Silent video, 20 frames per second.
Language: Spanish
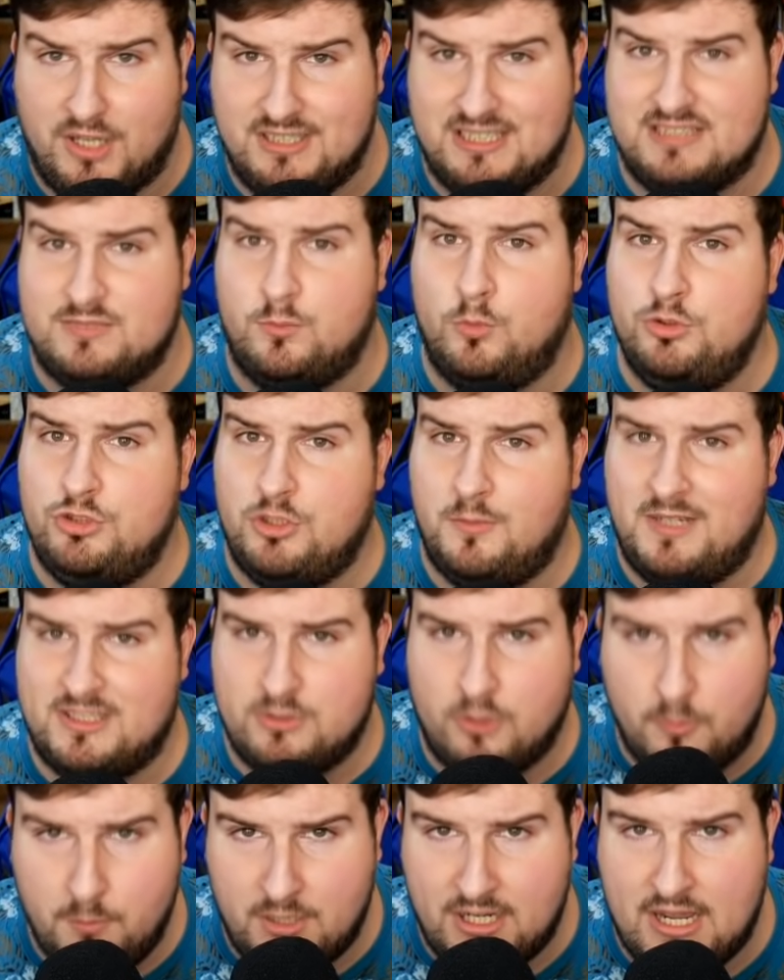y es mucho más
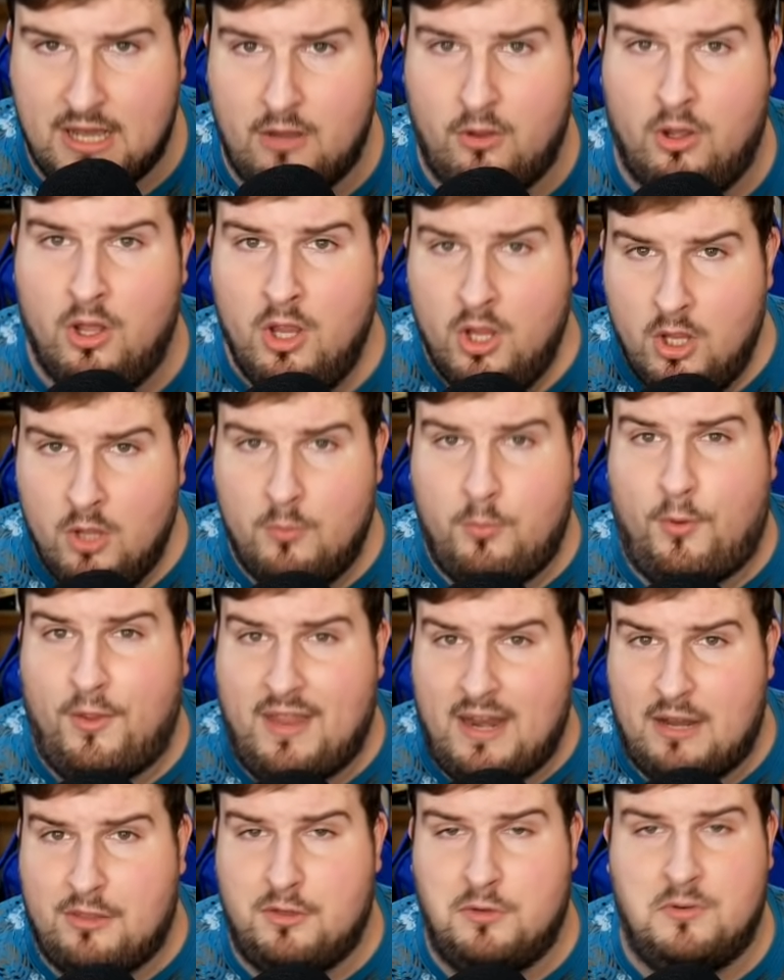complicado
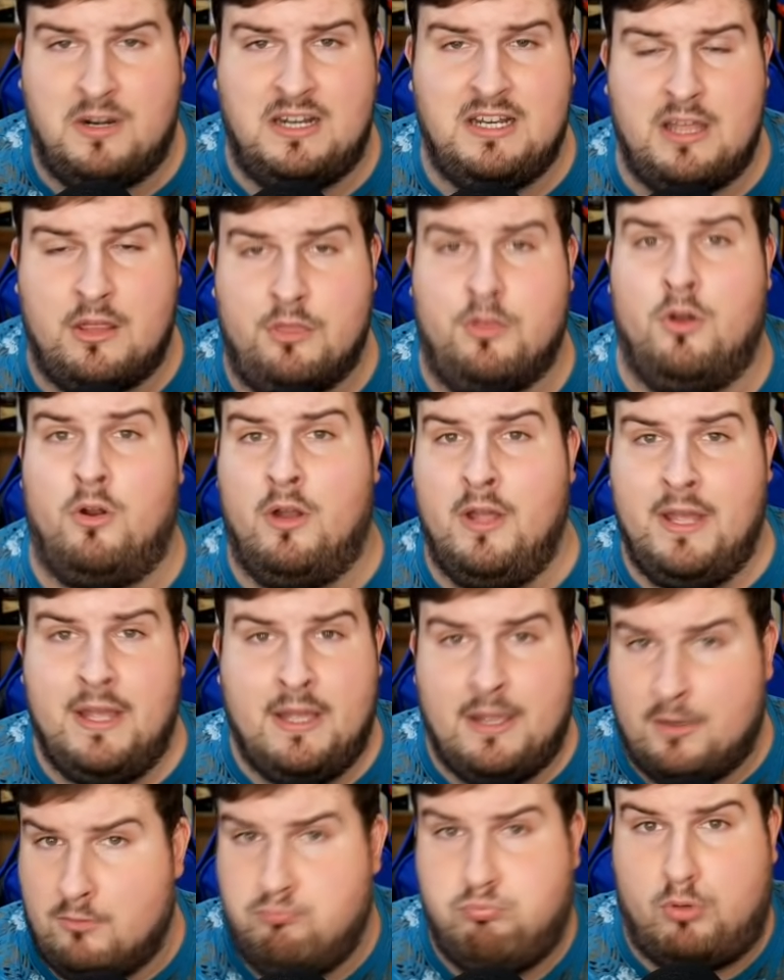poder hacer una alineación
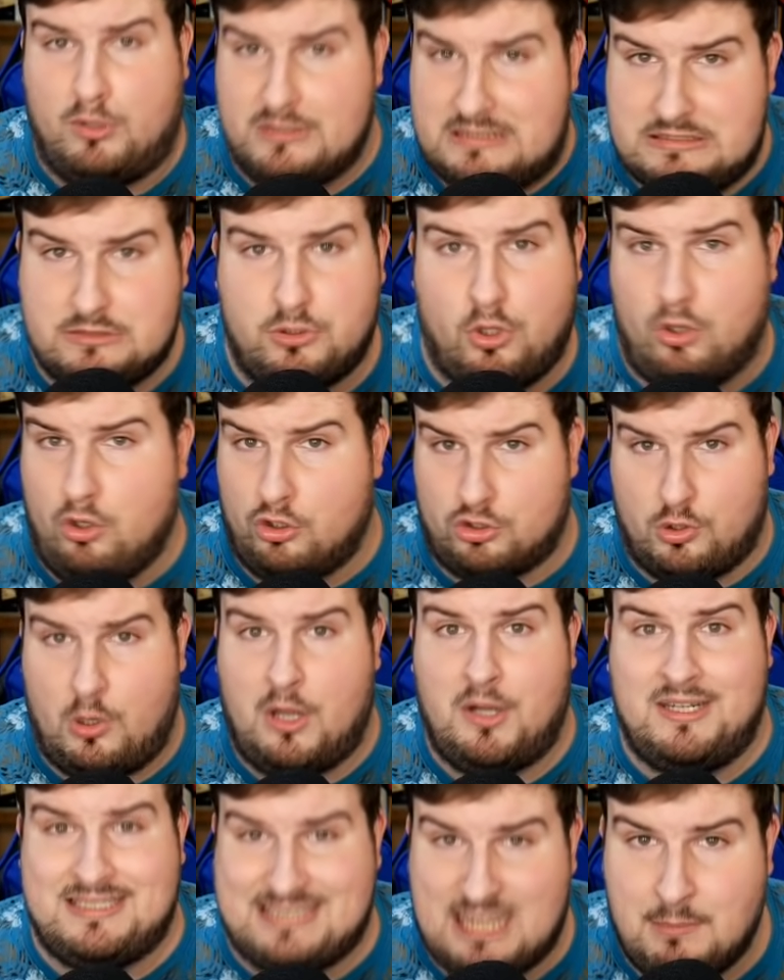pues con los
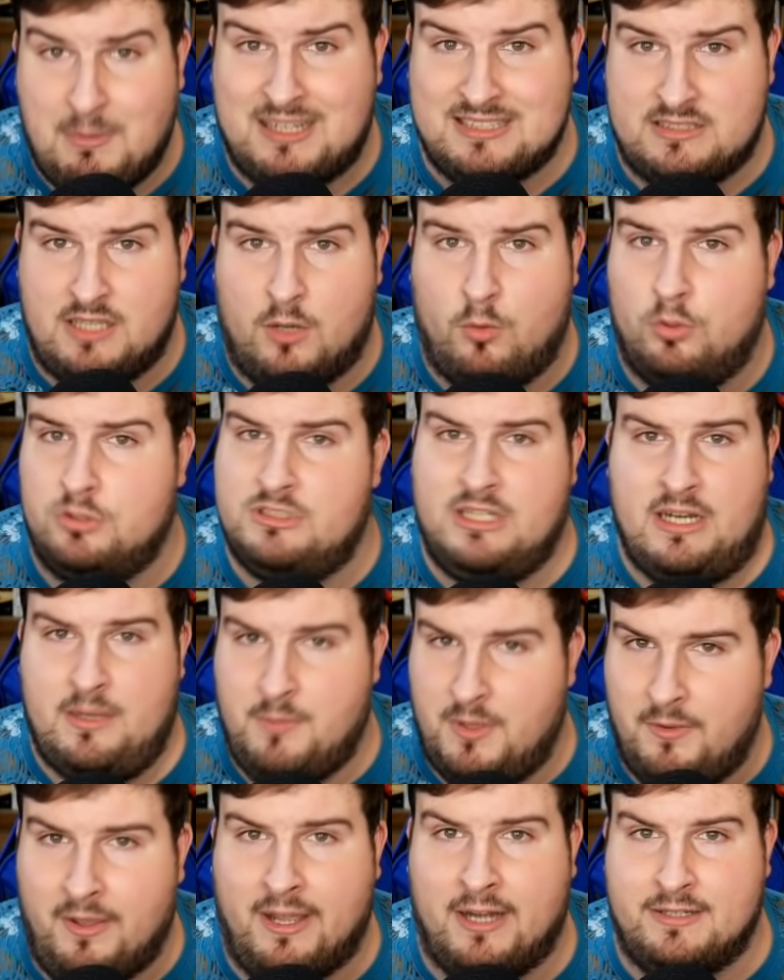jugadores que más te gustan. En
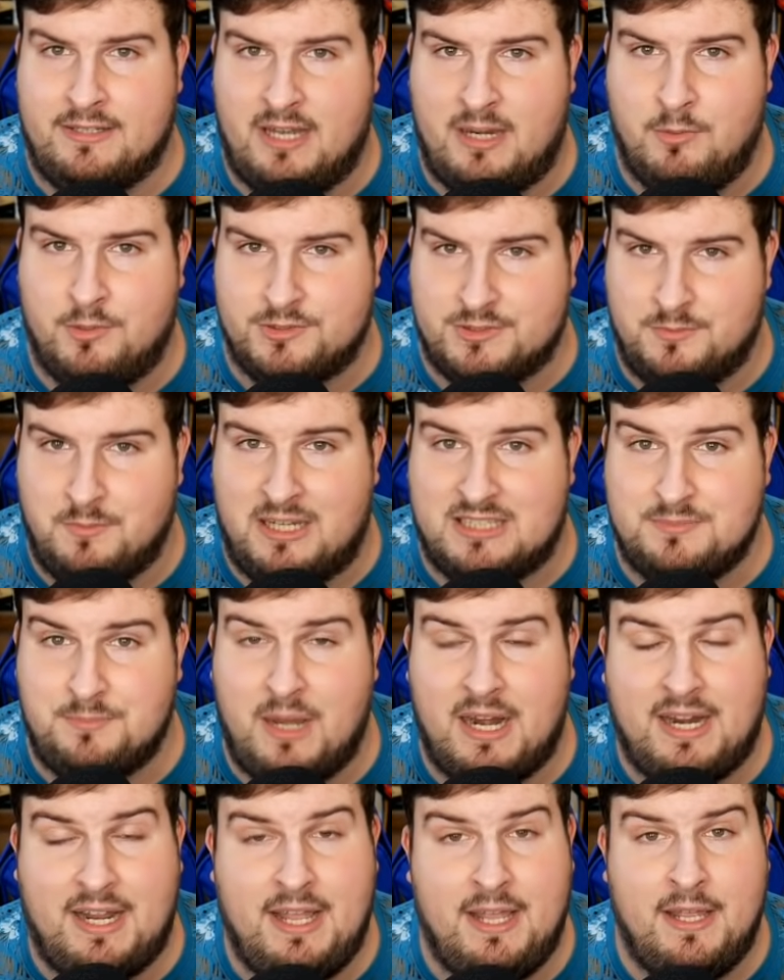Bivenger tenemos más
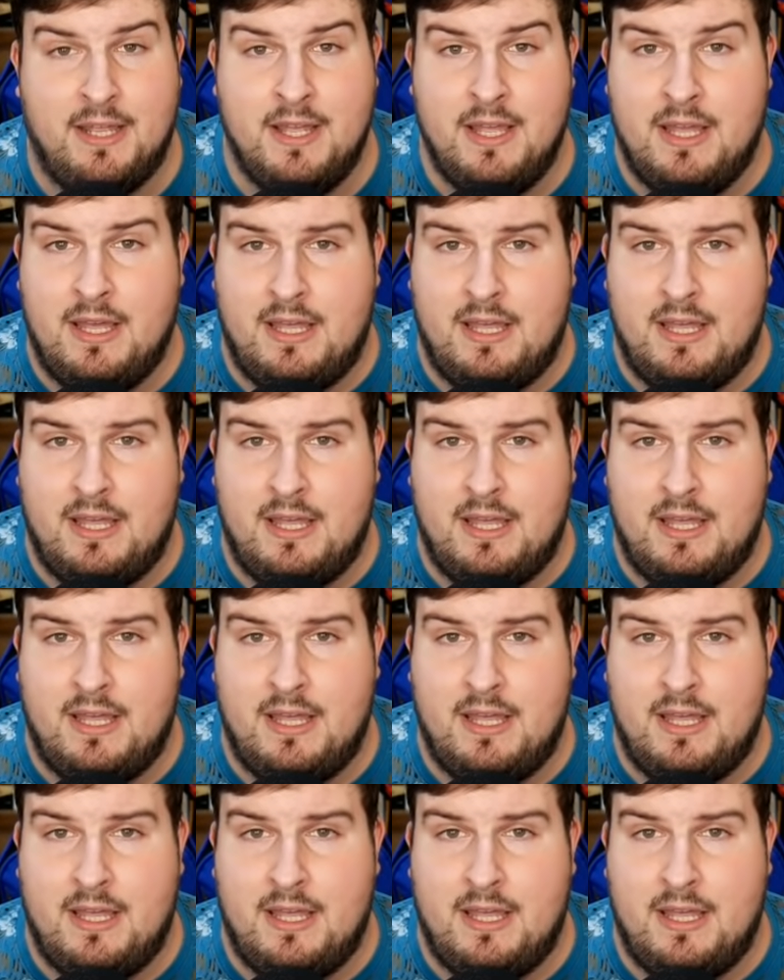margen.